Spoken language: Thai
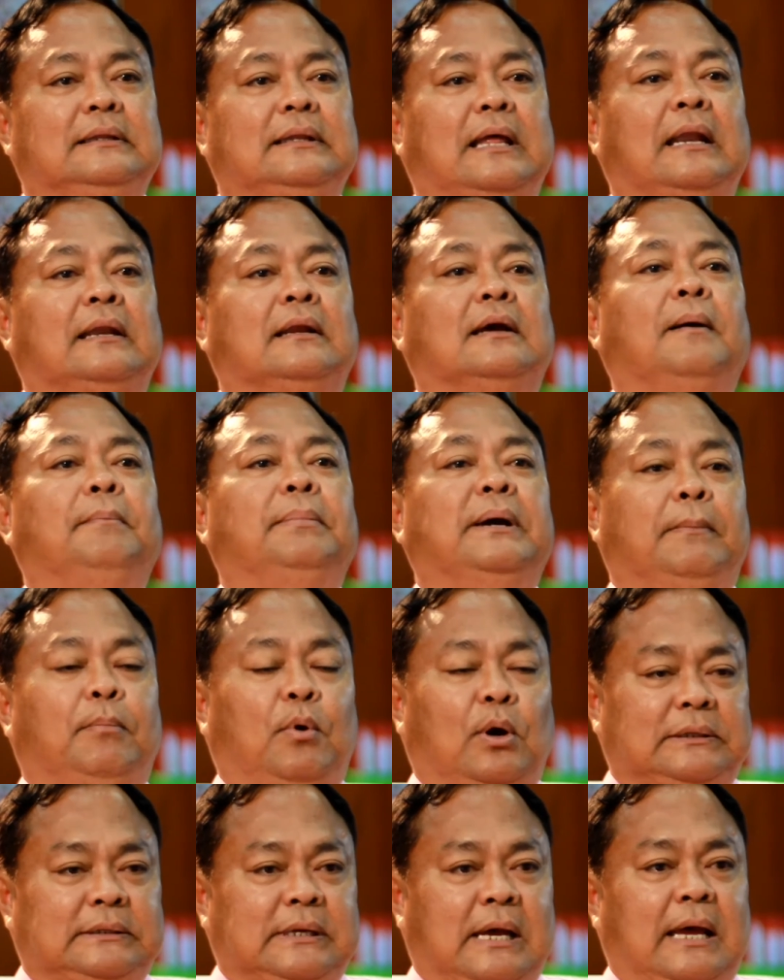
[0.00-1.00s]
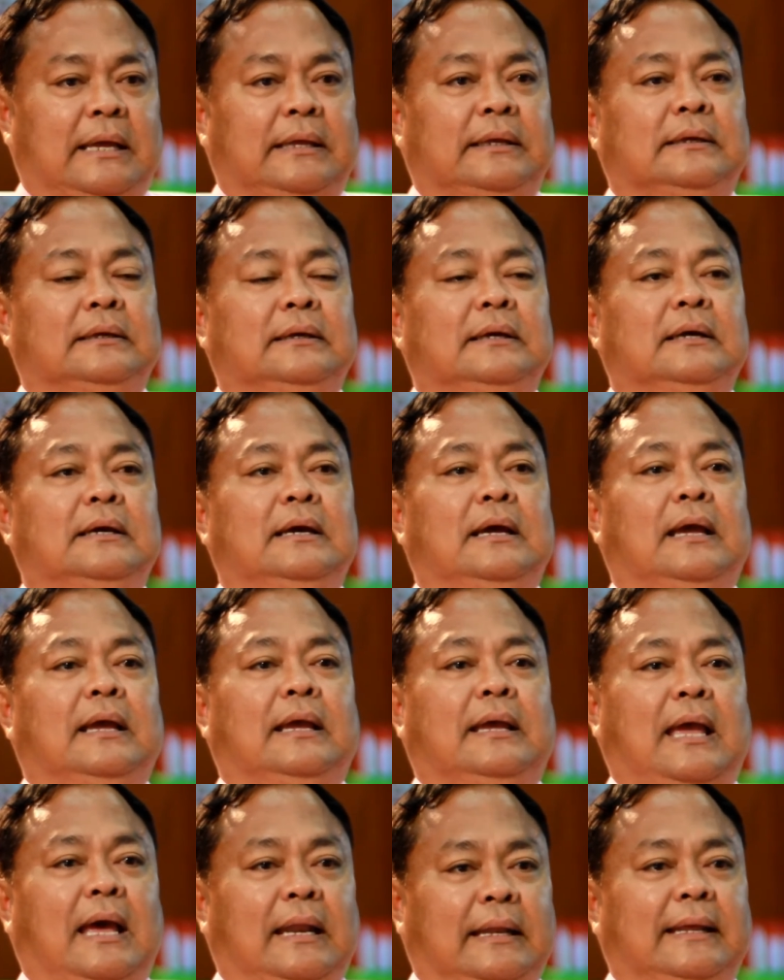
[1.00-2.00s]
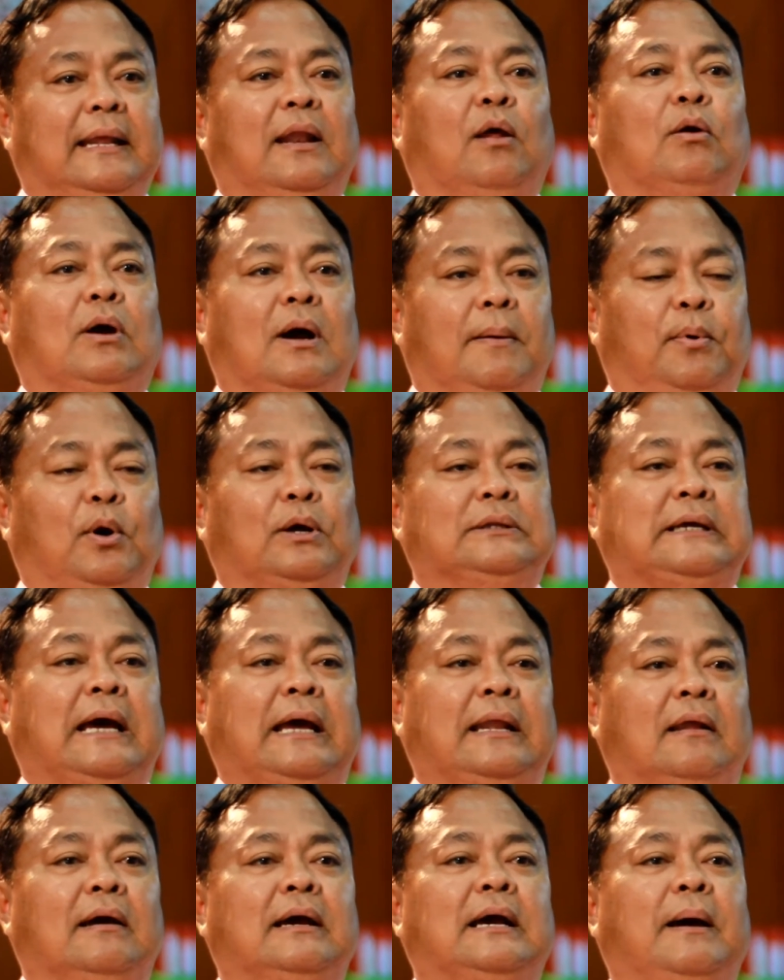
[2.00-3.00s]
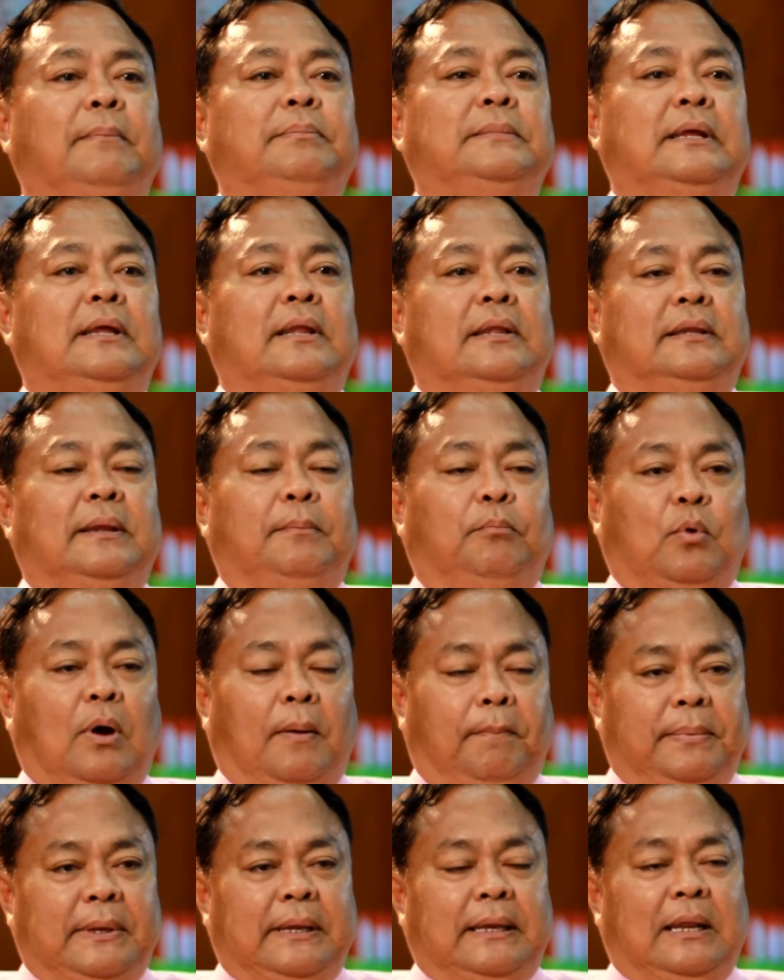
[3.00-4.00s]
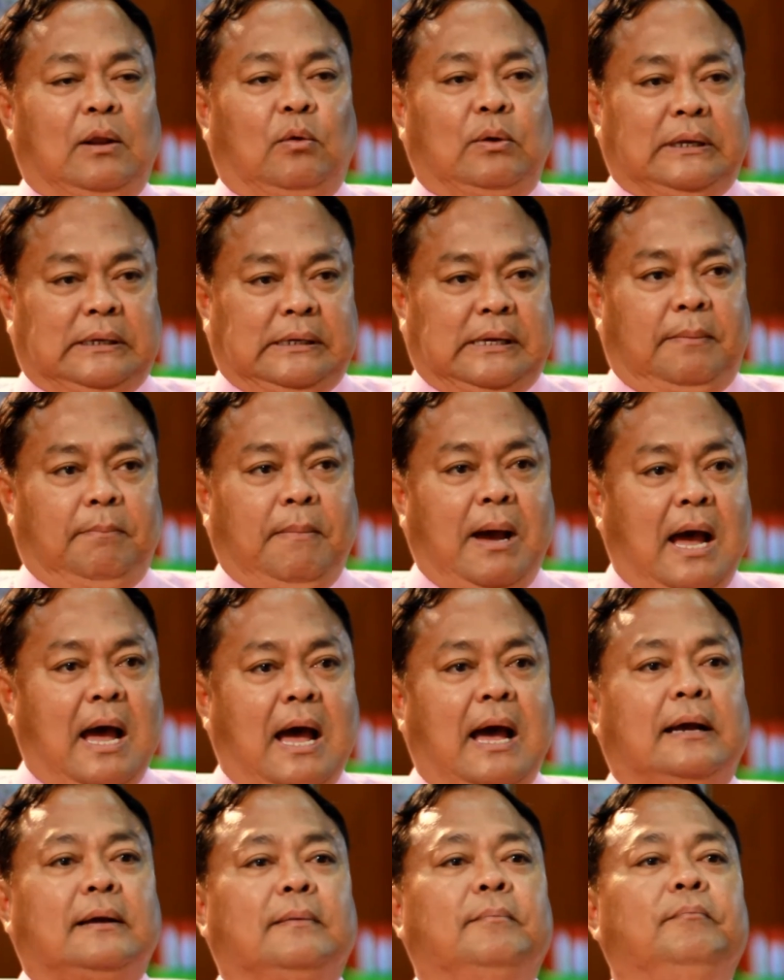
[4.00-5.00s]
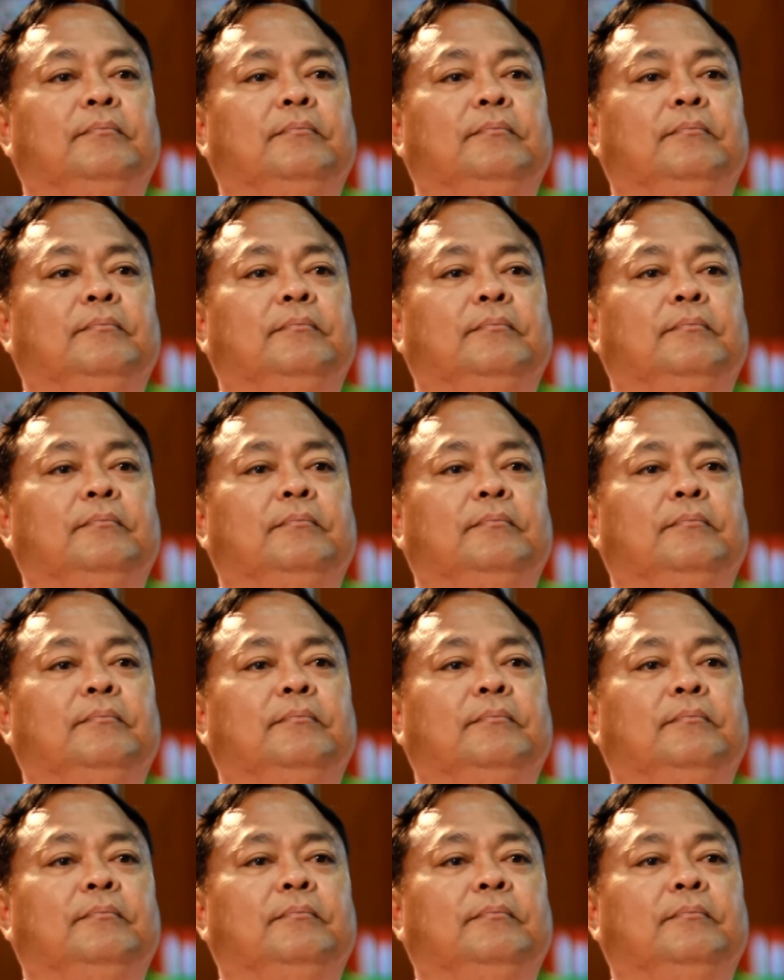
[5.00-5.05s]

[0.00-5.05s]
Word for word: ท่านก็พึงพอใจแค่นี้เราก็พอใจแล้วครับ ที่สิบกว่าปีเราเหนื่อยมาก